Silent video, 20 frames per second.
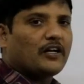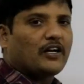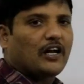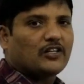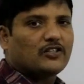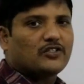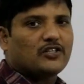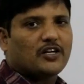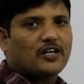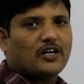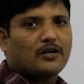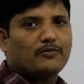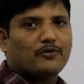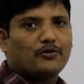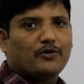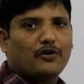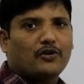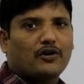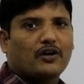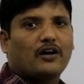
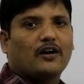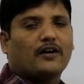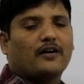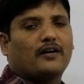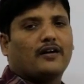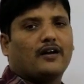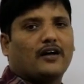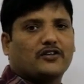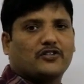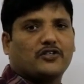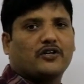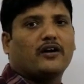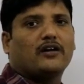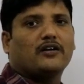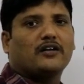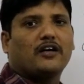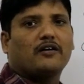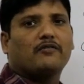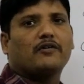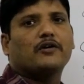రాజ్యాంగంకు యొక్క
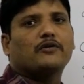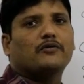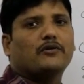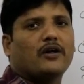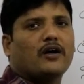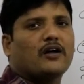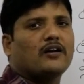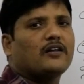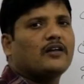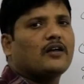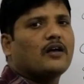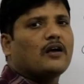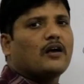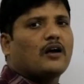లక్ష్యాలు ఏవై ఉండాలి